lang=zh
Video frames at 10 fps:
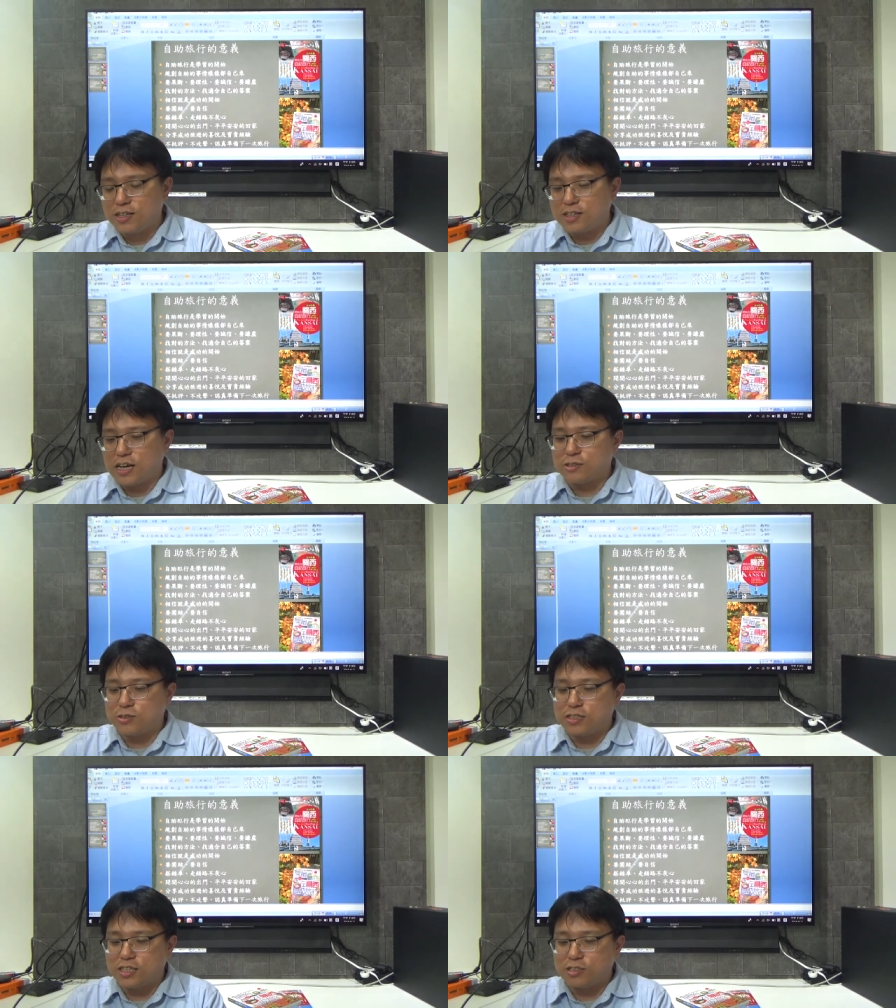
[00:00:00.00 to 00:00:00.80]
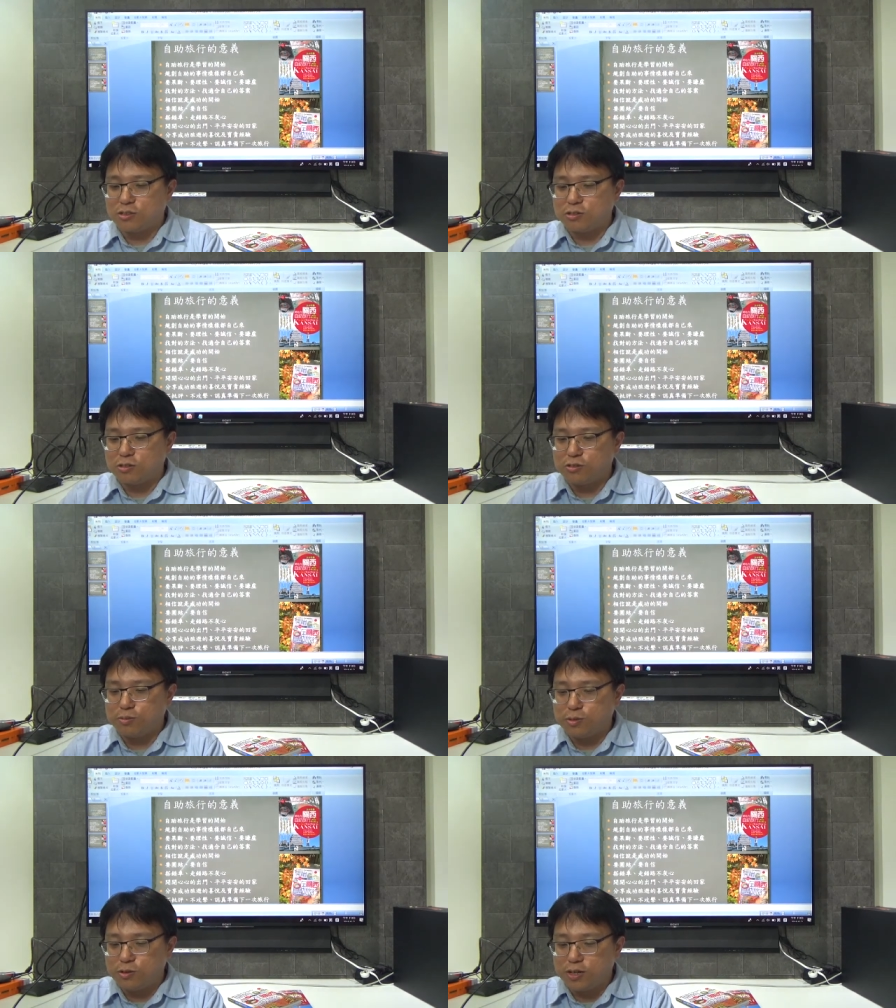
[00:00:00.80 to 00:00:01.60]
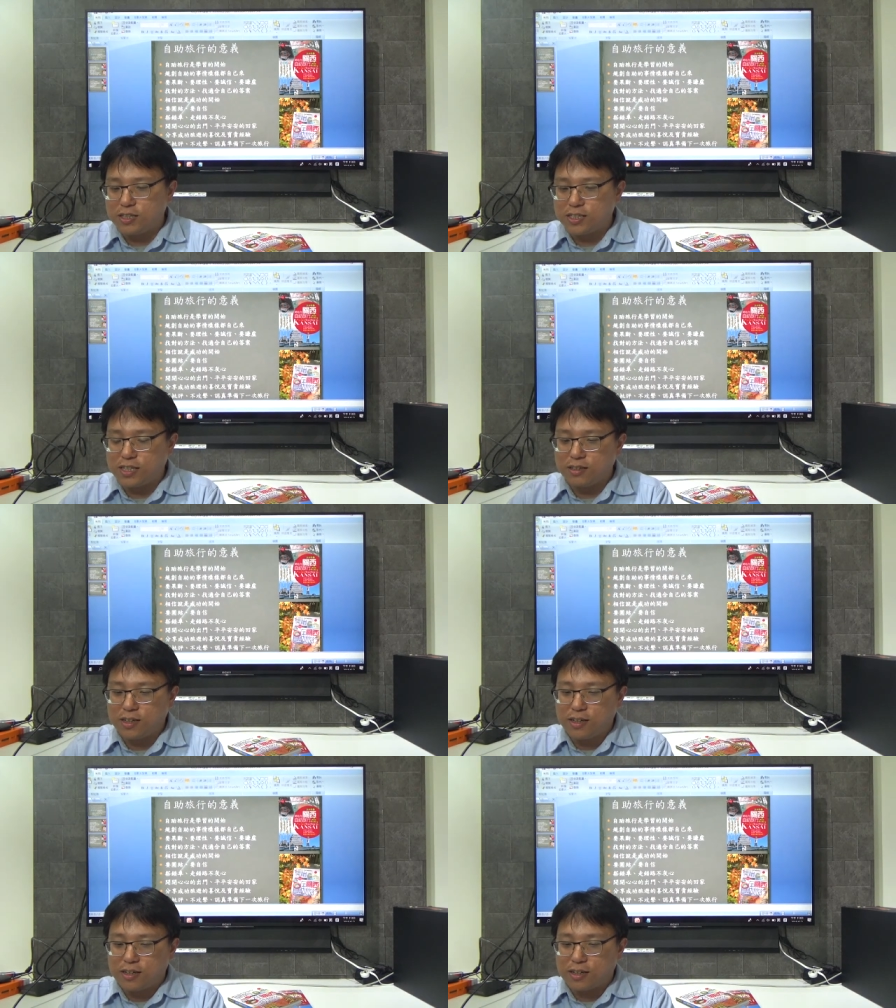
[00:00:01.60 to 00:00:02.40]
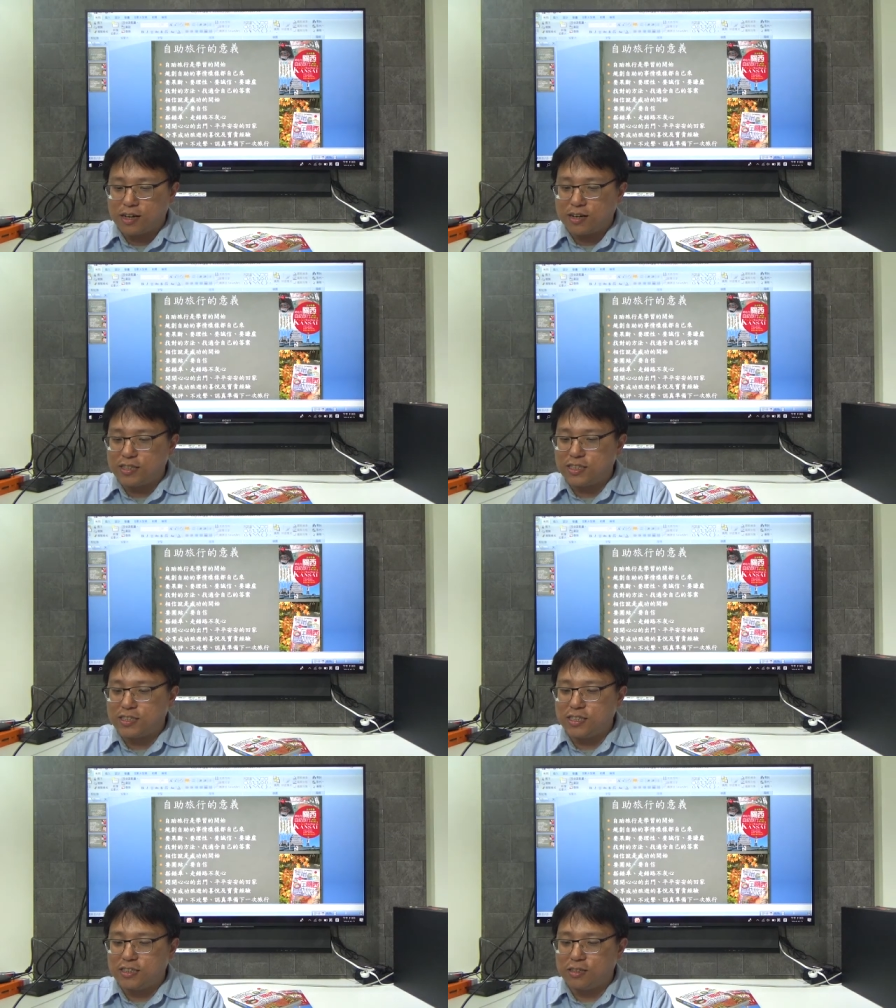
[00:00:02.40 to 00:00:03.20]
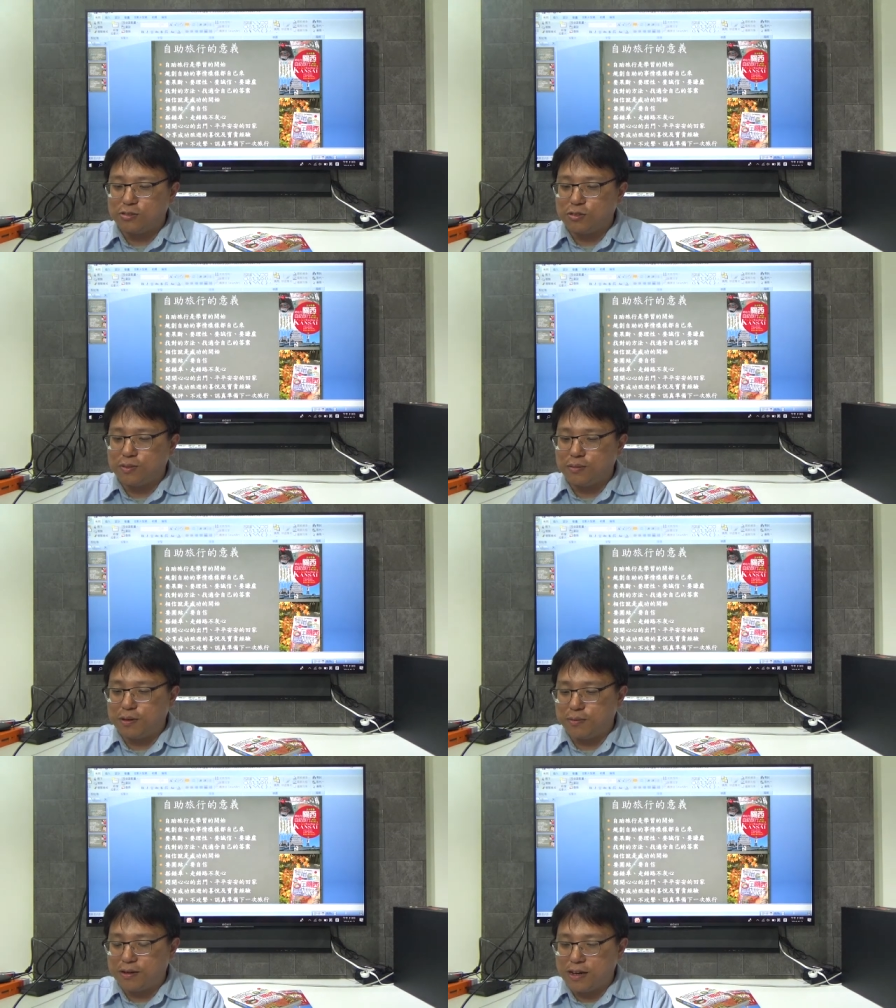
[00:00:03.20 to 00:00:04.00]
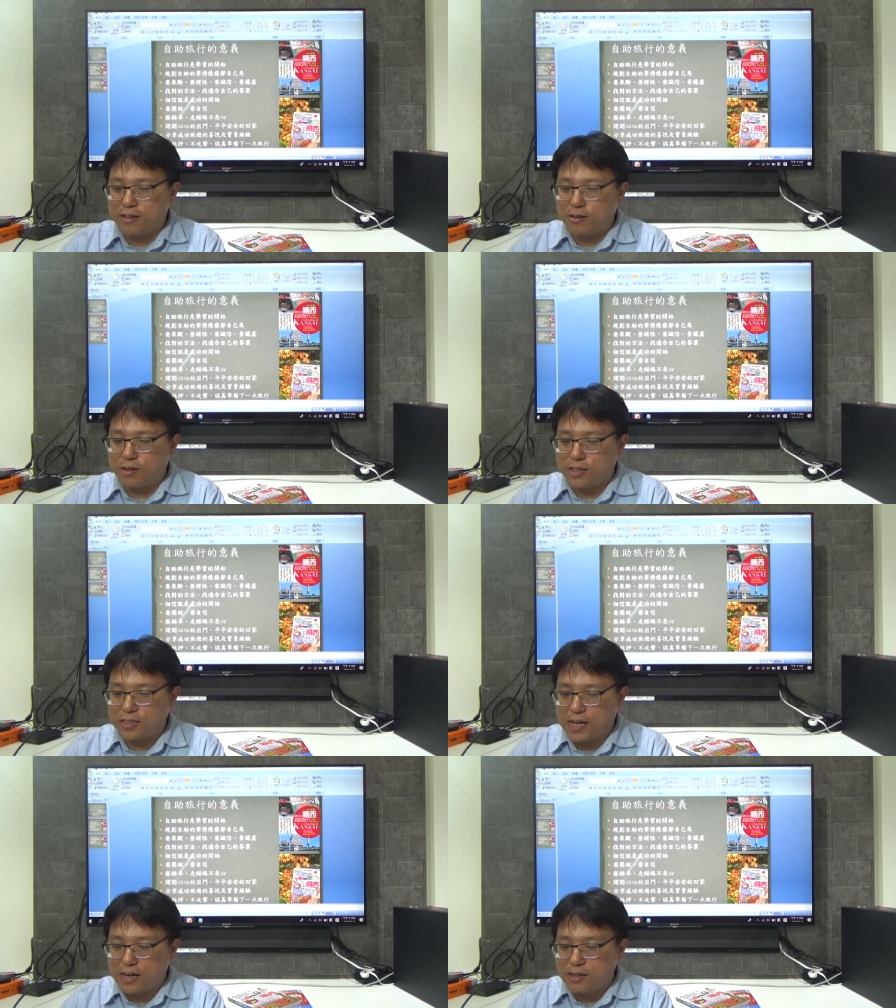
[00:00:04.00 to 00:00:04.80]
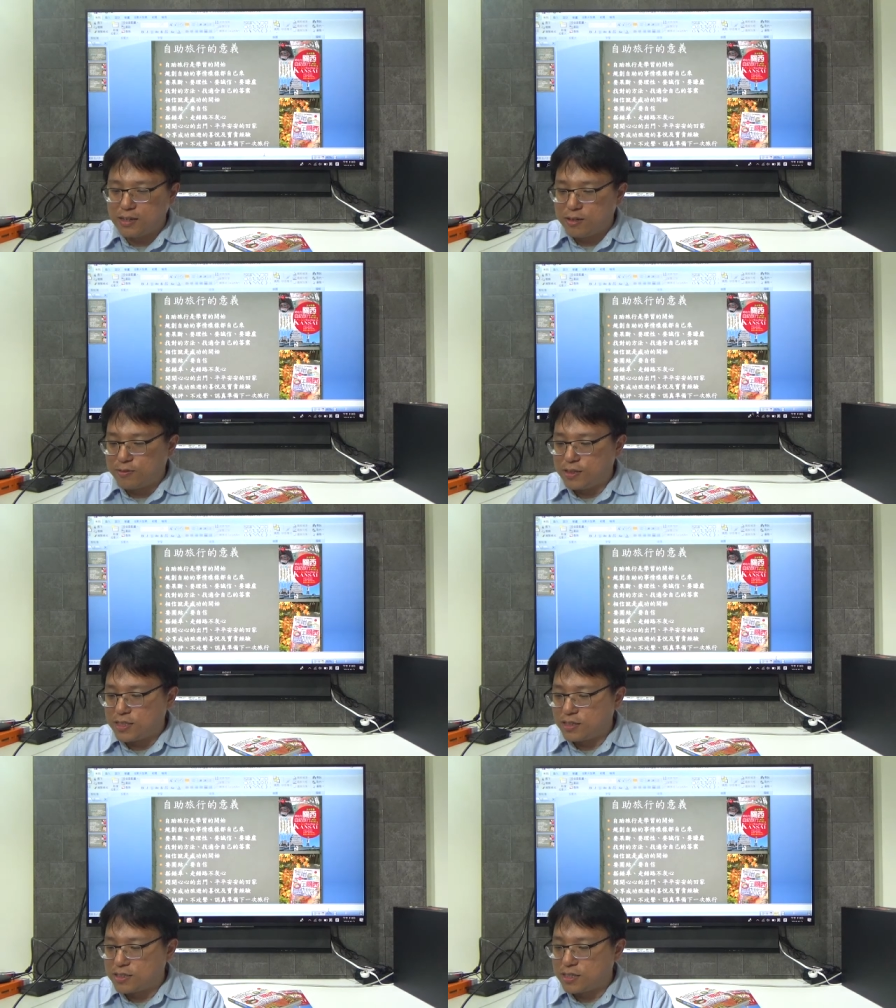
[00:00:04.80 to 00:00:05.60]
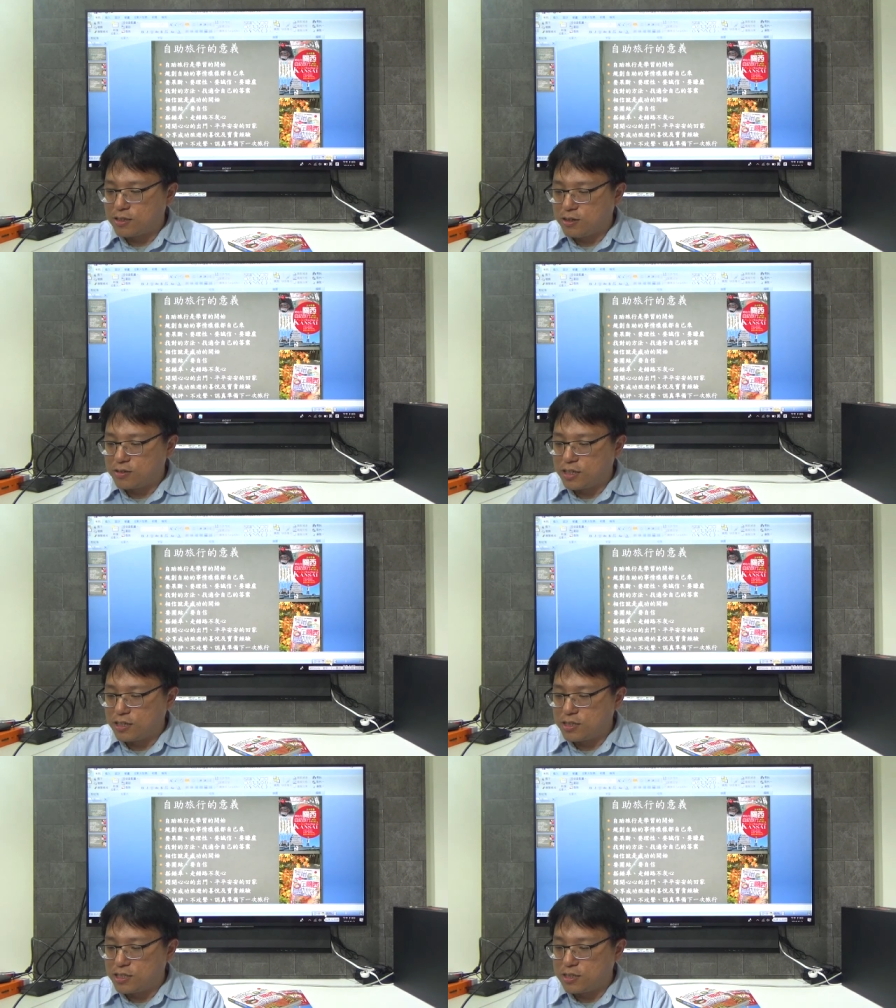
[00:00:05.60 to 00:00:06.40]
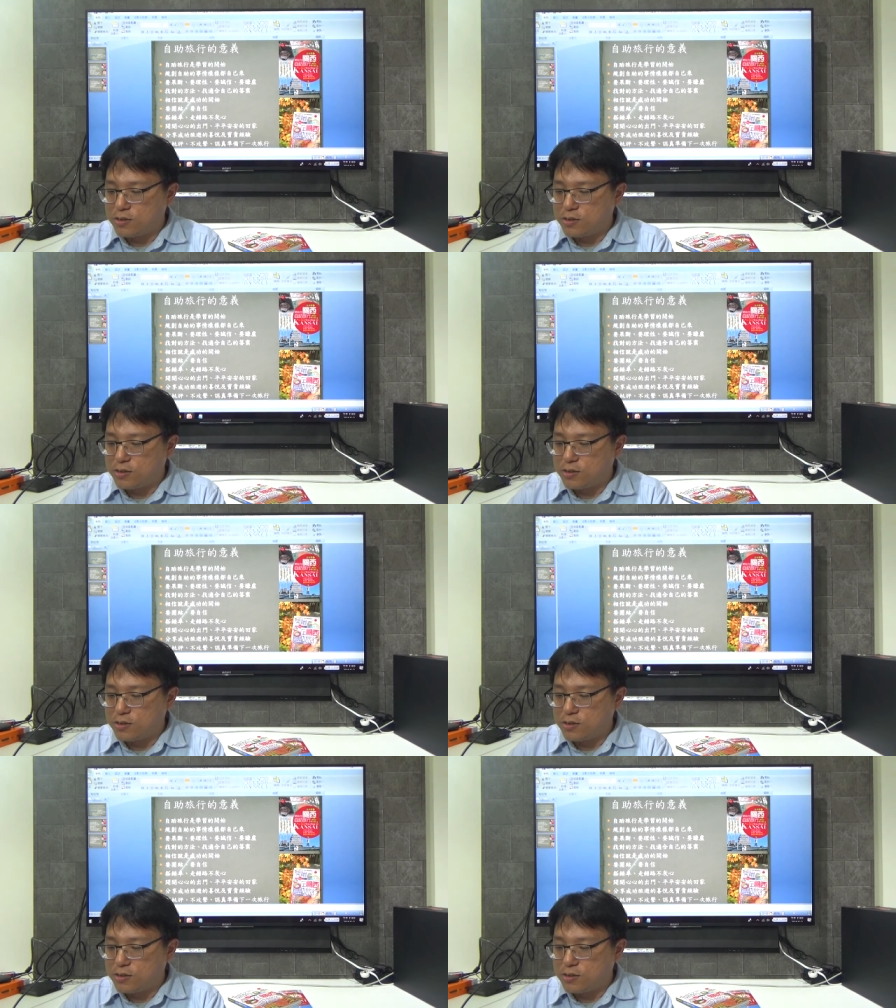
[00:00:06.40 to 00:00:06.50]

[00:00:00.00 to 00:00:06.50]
搭坐车，走错路，不灰心，开开心心的出门，平平安安的回家。分享成功的喜